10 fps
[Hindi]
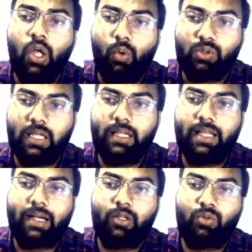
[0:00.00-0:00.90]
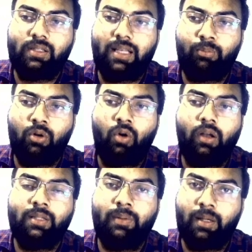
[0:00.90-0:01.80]
उसे ले जाकर स्टूडेंट्स आपको
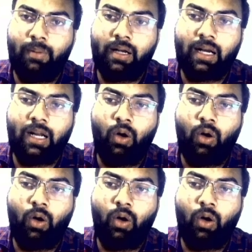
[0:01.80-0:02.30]
कॉलेज में जमा करना